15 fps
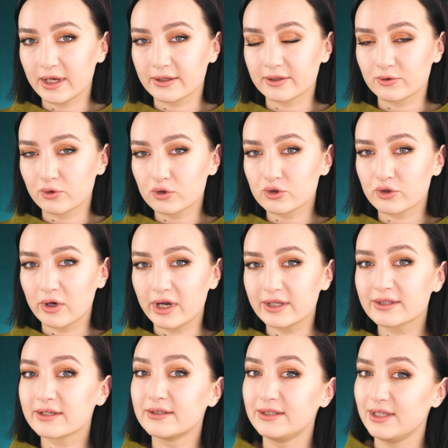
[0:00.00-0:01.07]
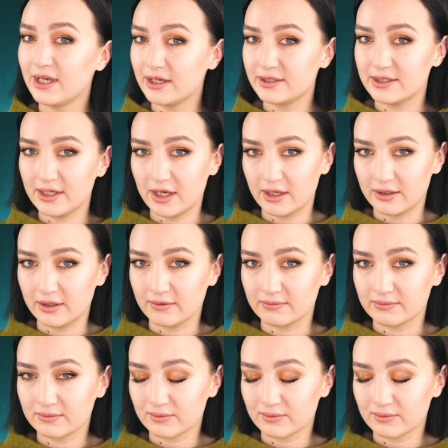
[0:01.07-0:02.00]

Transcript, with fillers: это то, что это не тени.